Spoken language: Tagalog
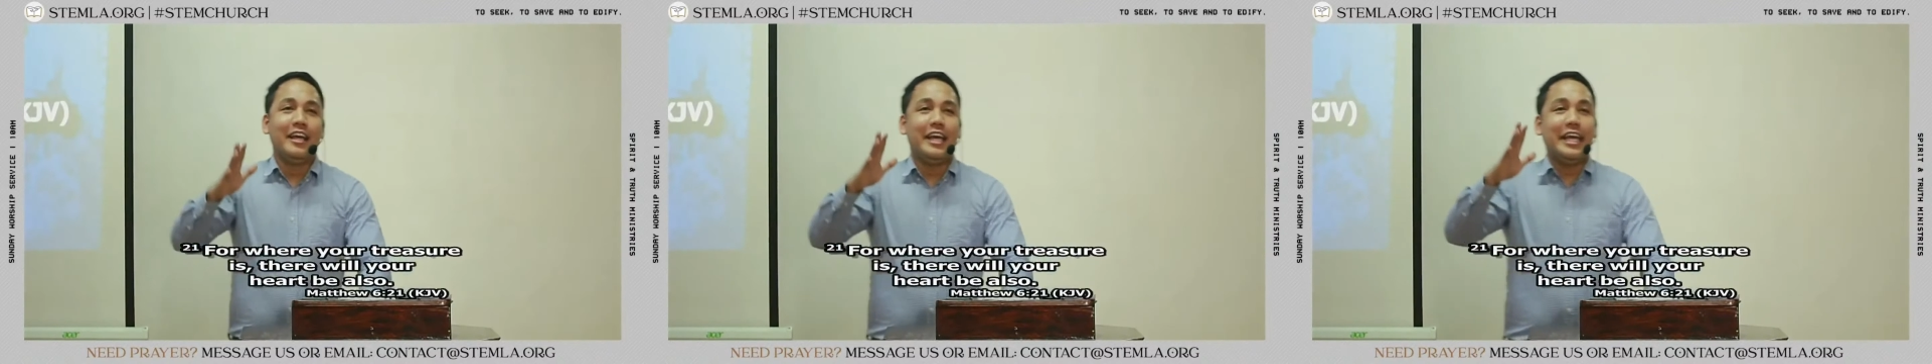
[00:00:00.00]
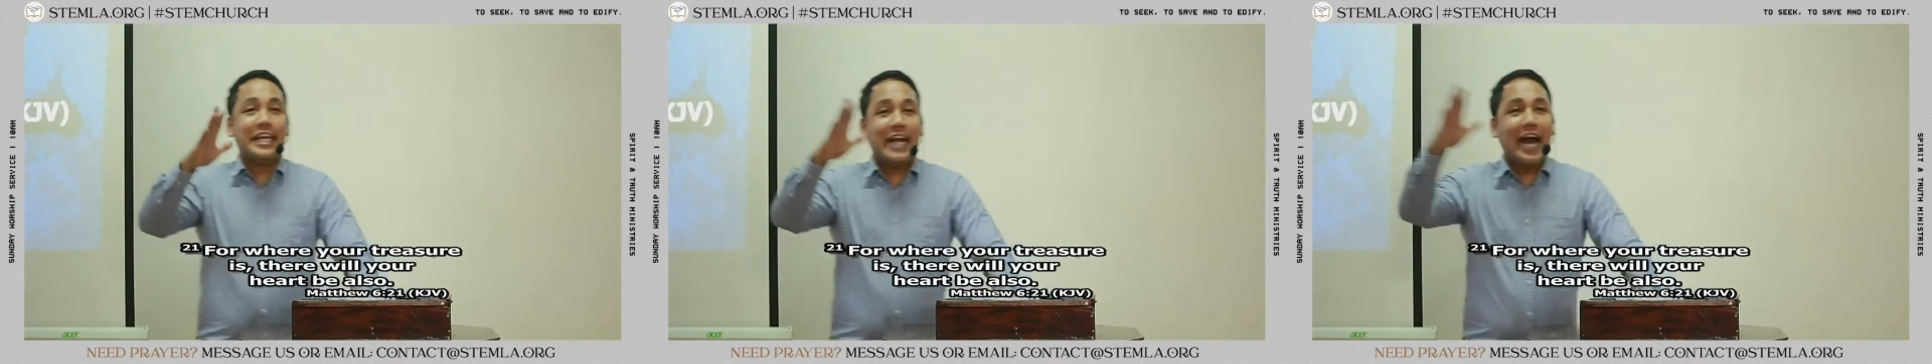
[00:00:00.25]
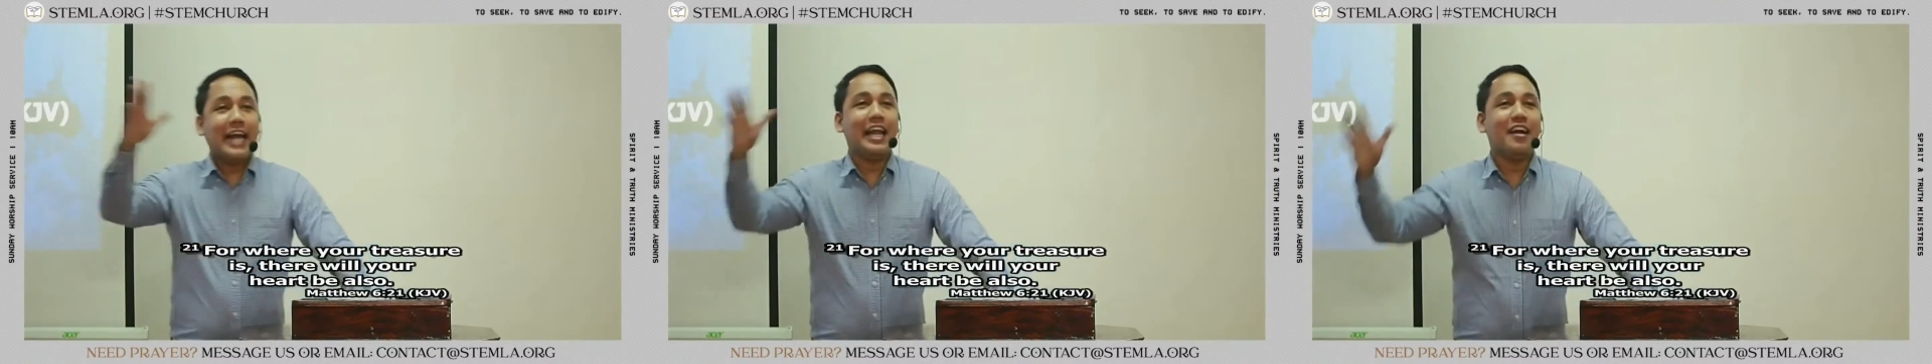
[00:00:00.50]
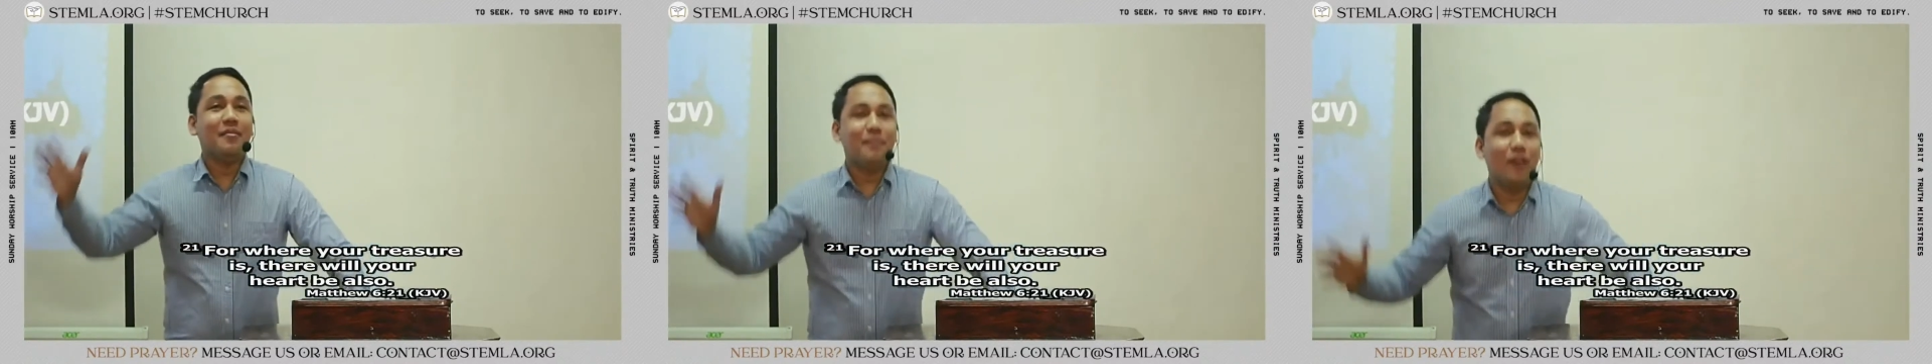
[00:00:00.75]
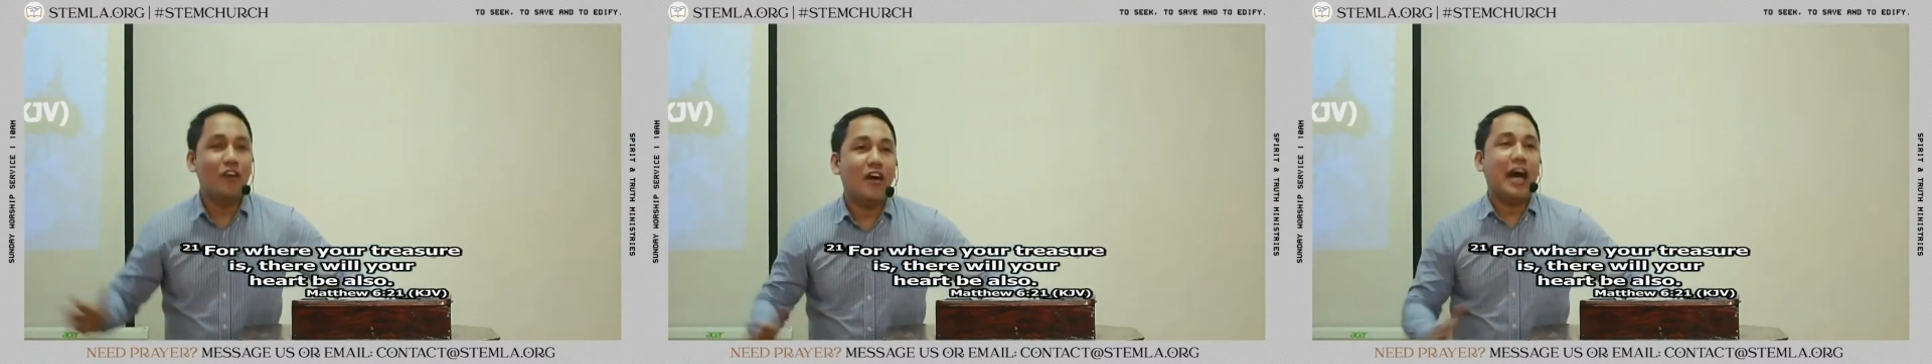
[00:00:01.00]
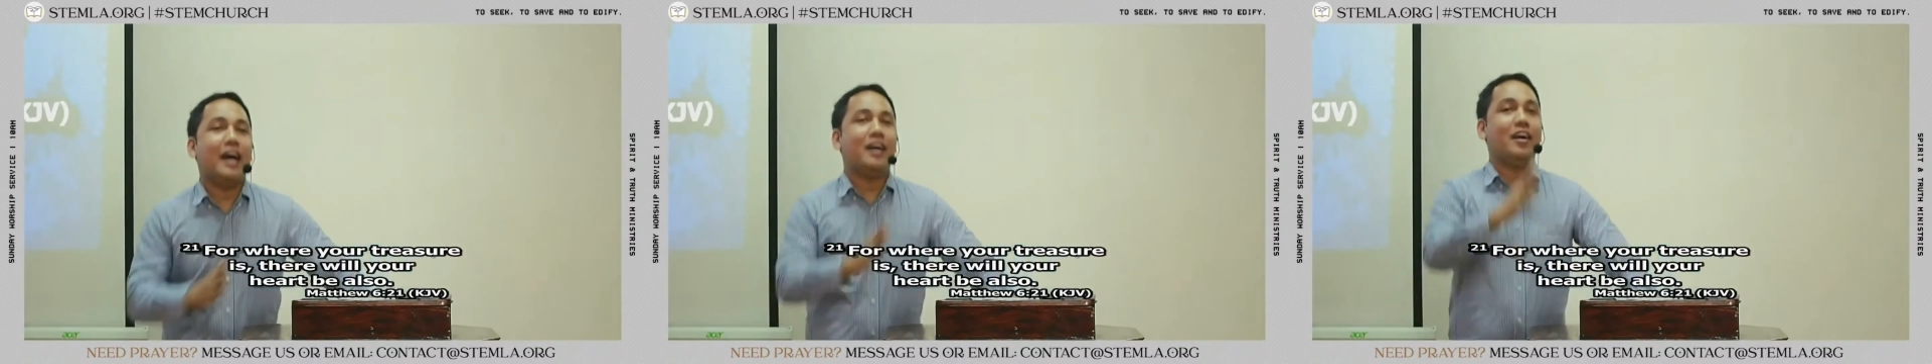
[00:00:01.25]
Igalang mo
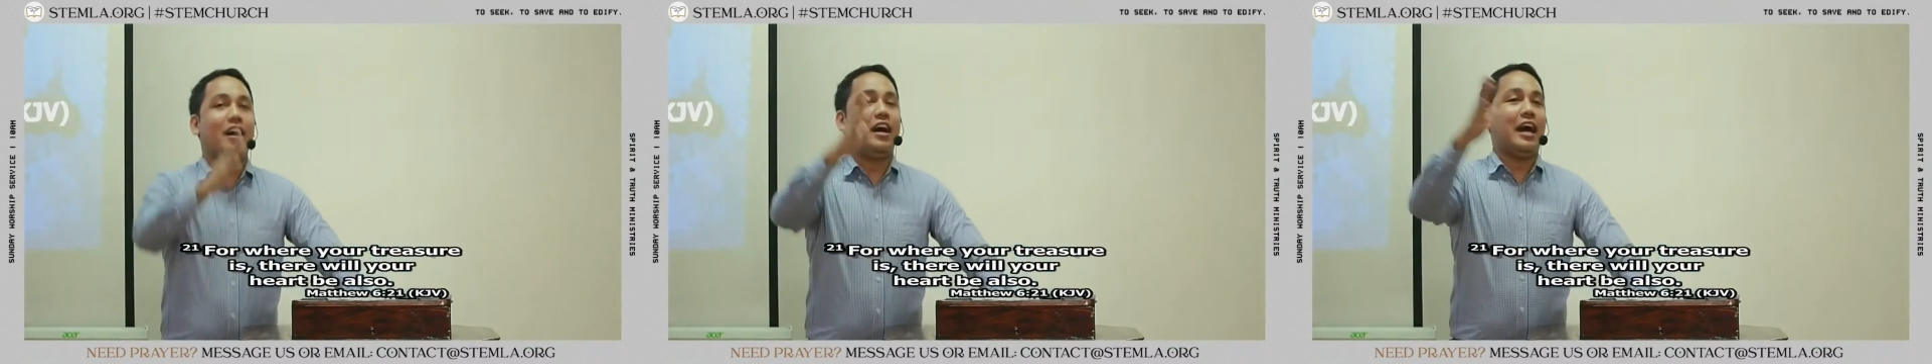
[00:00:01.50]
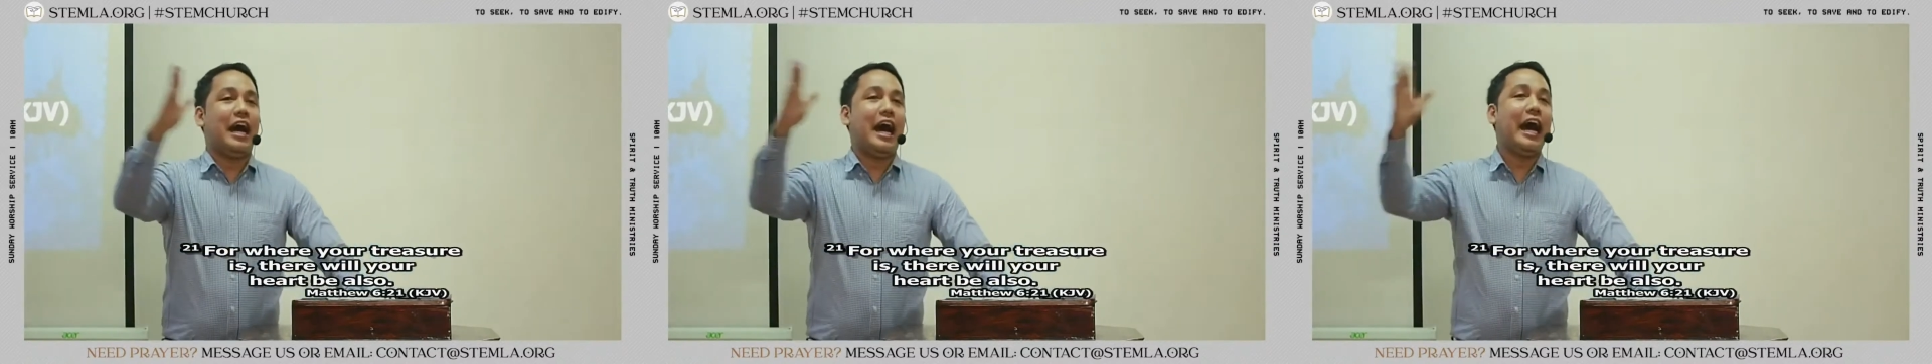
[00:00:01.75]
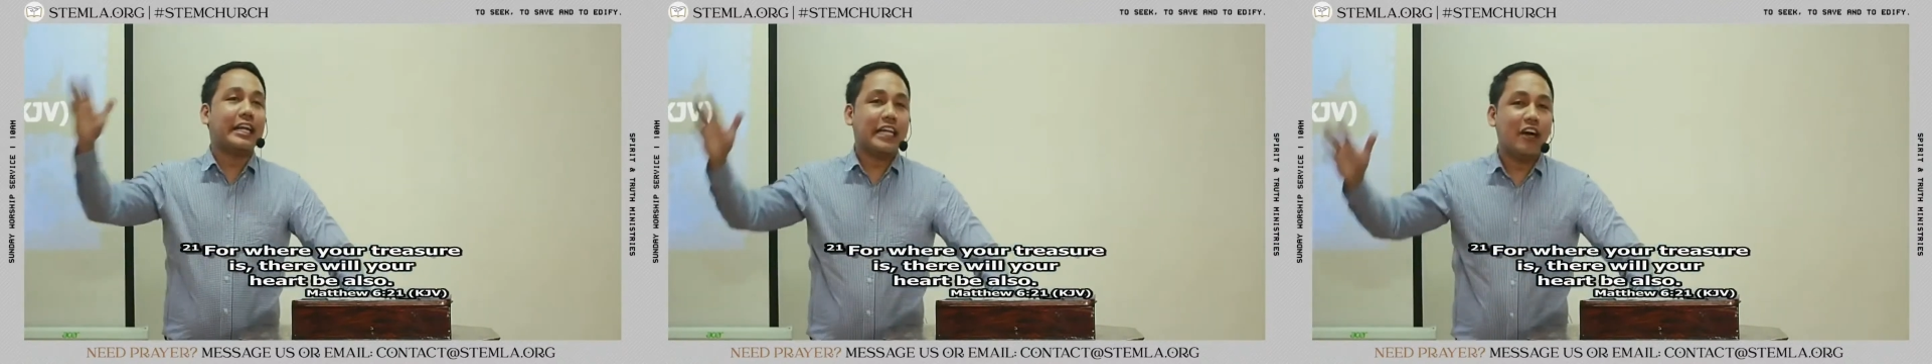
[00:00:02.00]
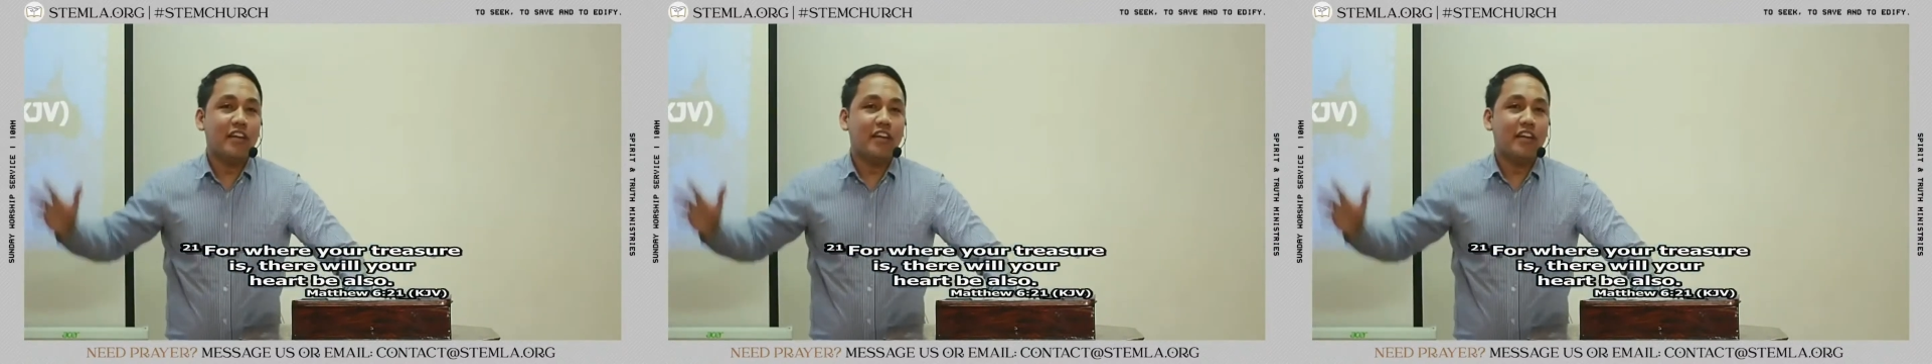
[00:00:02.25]
ang araw